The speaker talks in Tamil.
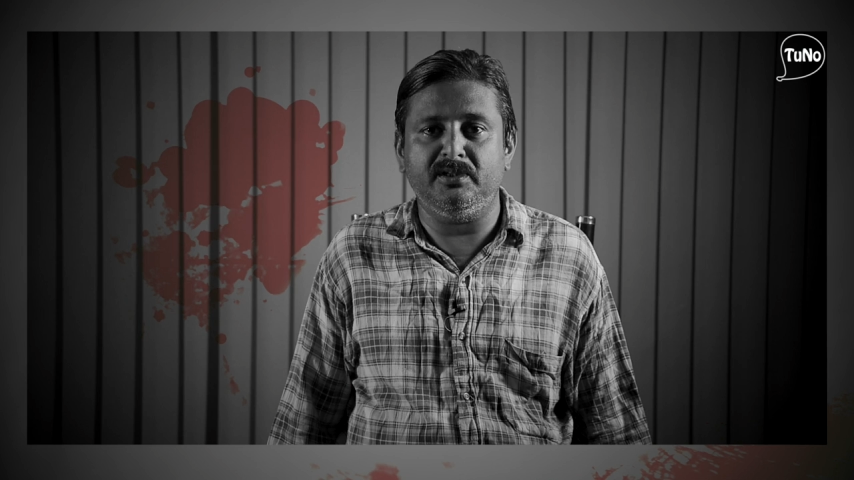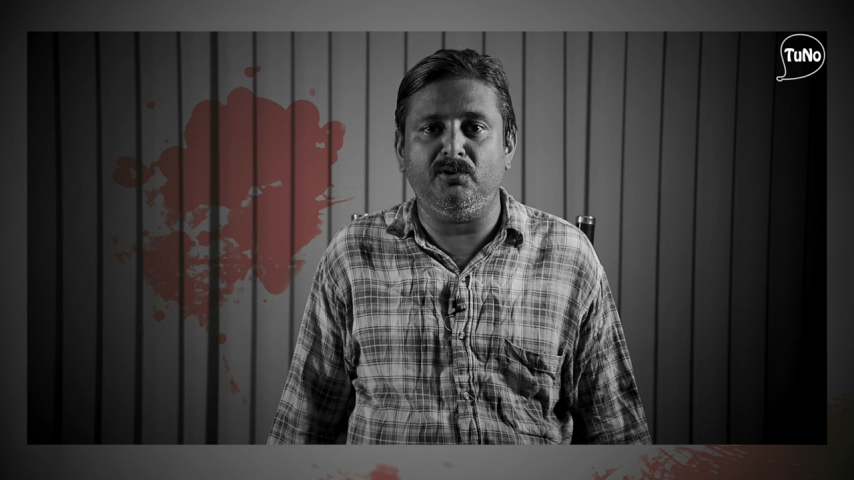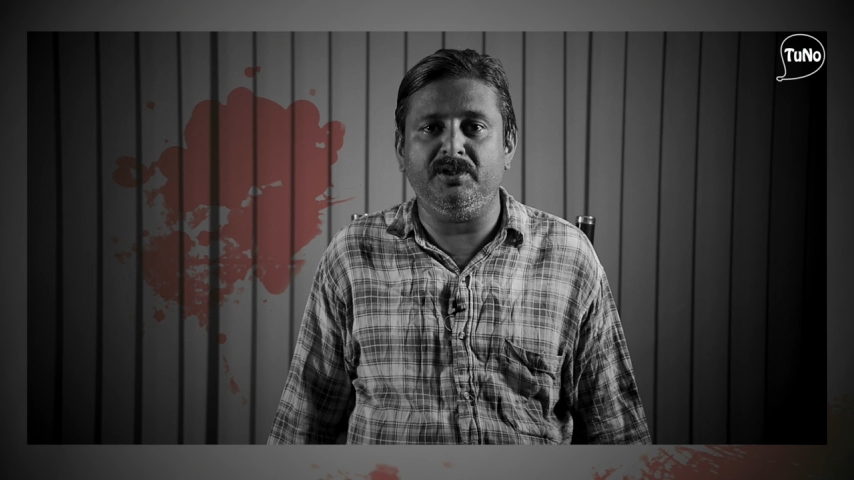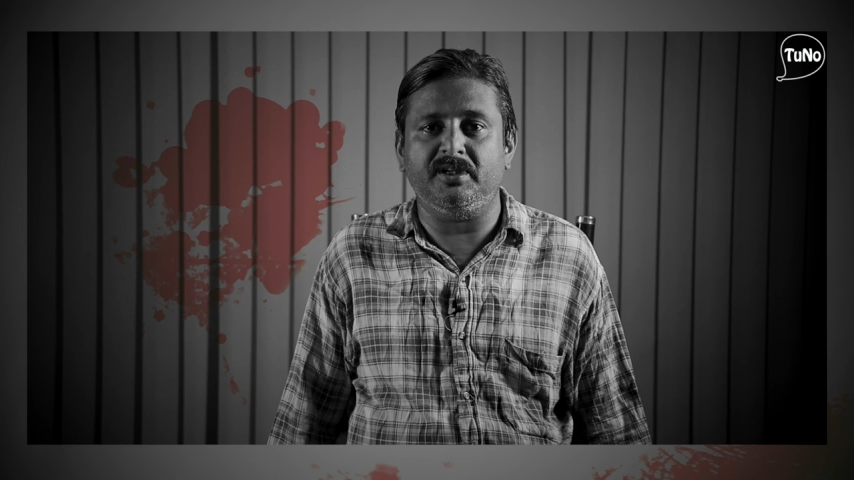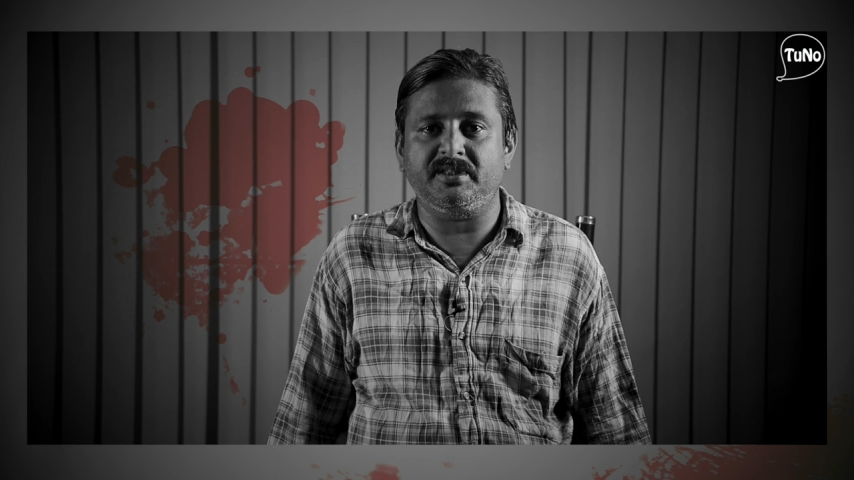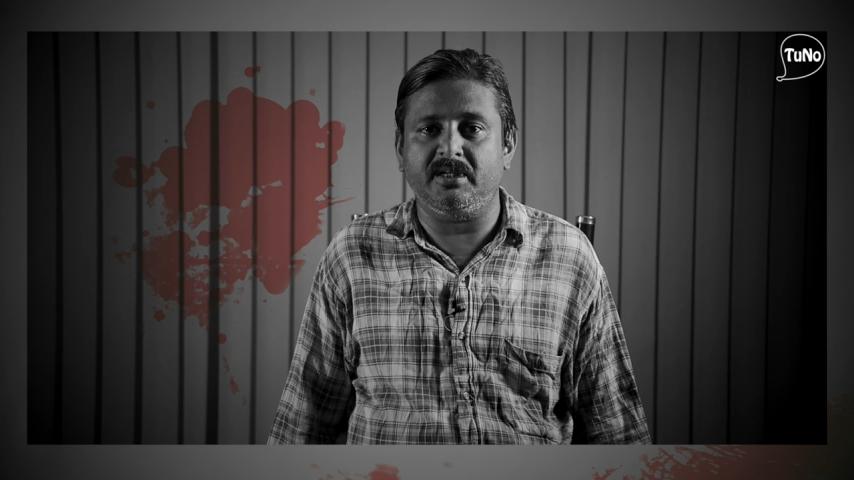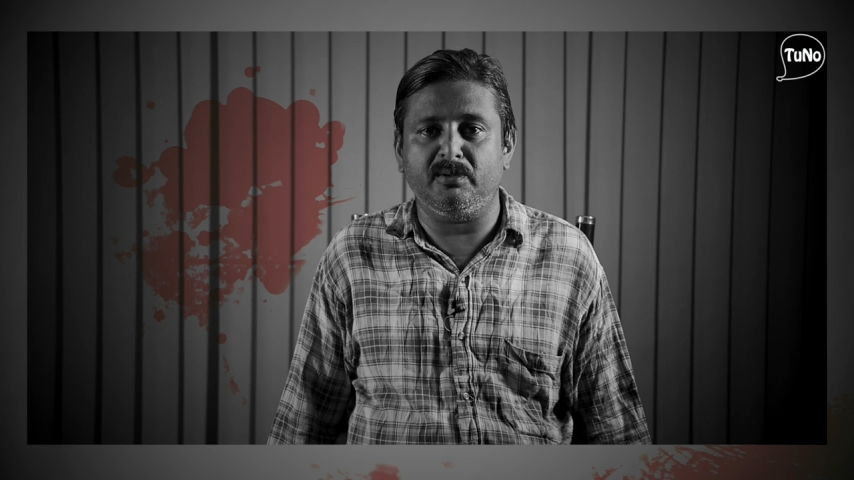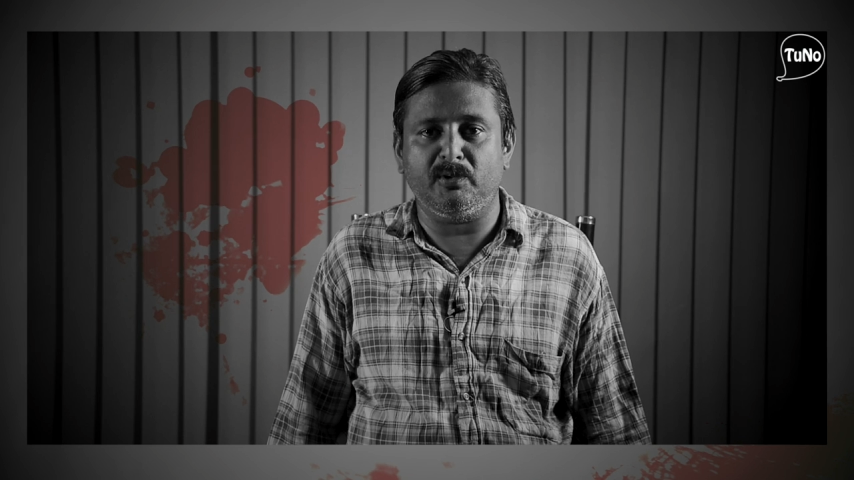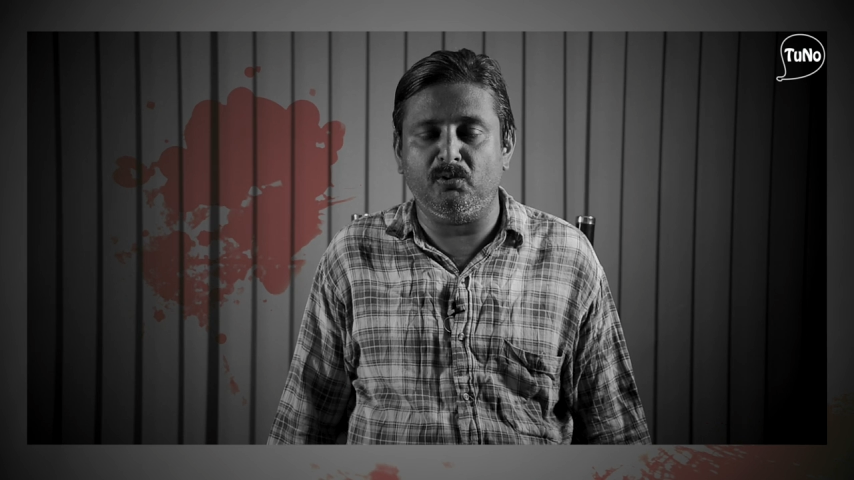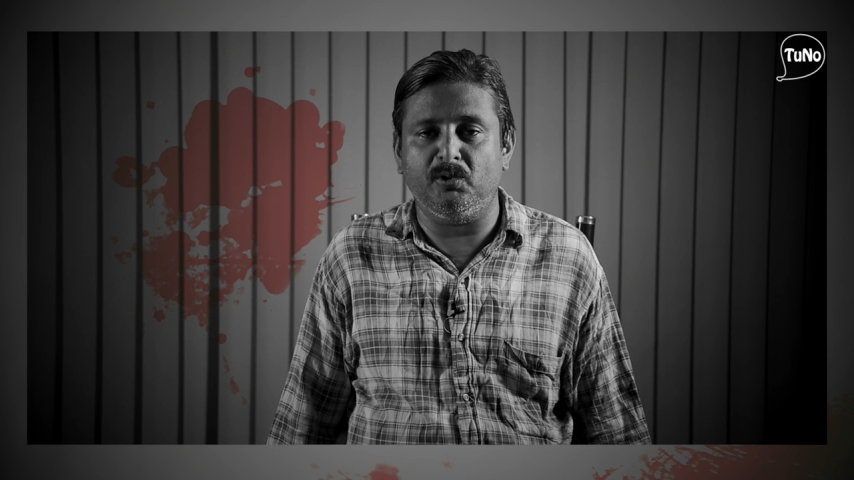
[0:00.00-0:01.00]
வந்து தொண்ணூத்தெட்டு
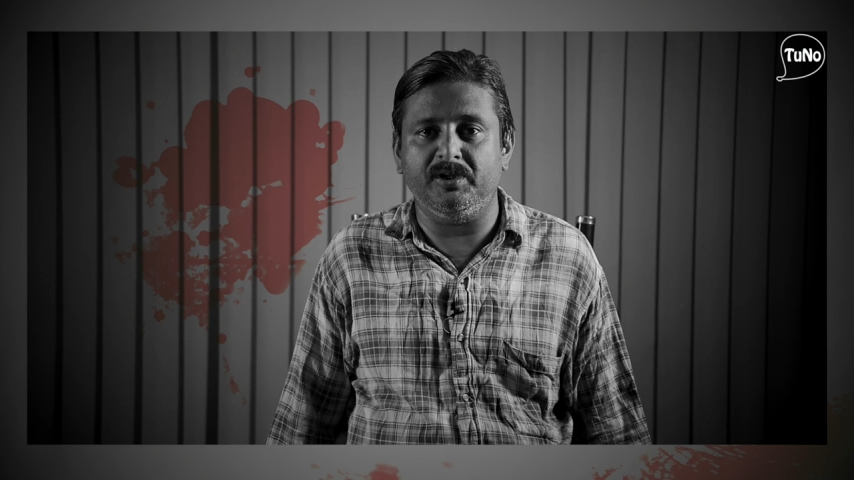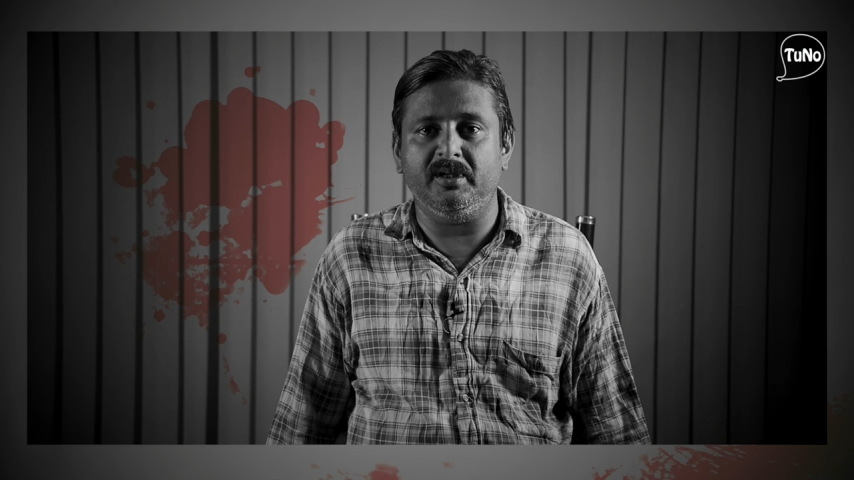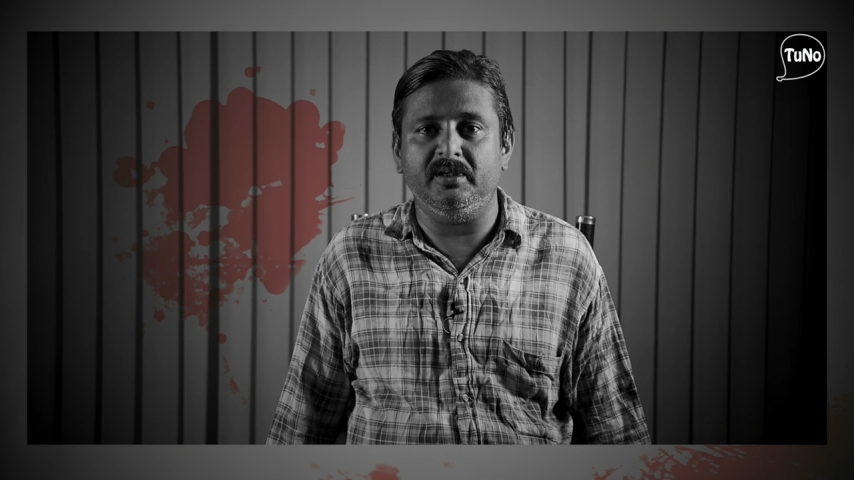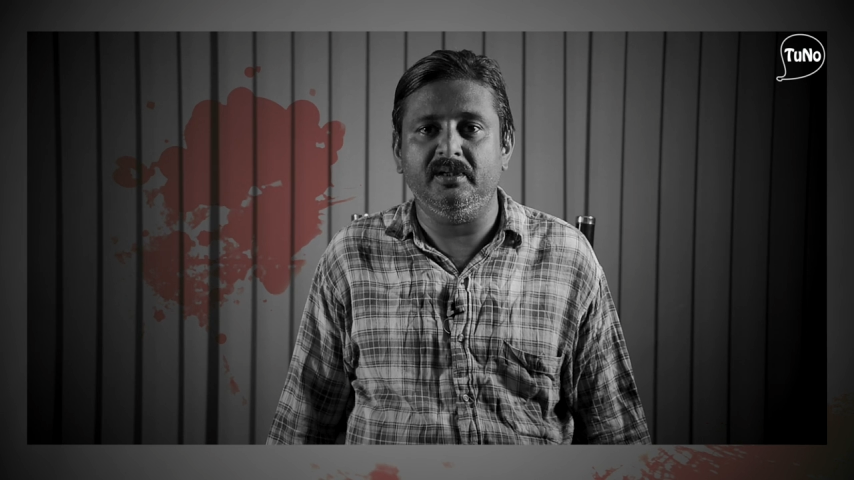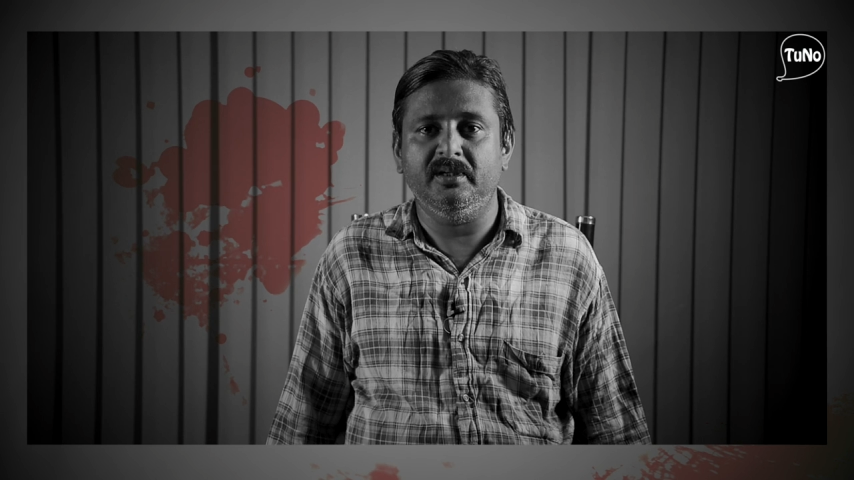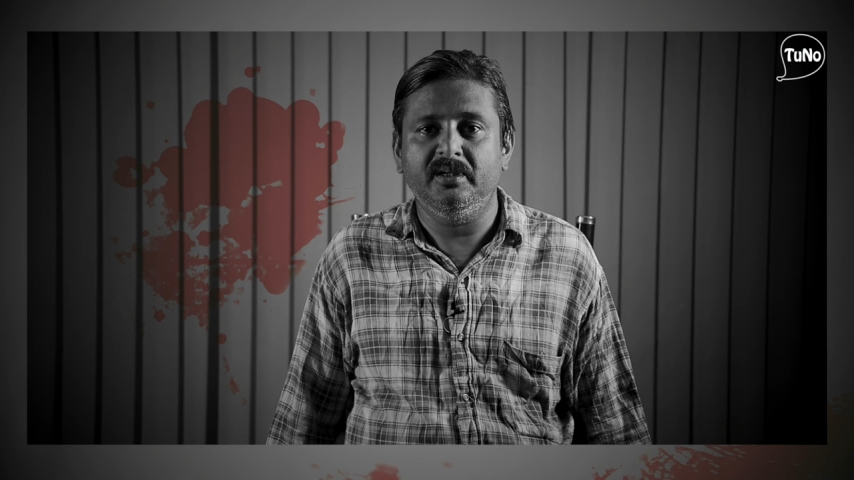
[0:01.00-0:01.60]
சதவீதமாக கூடுதது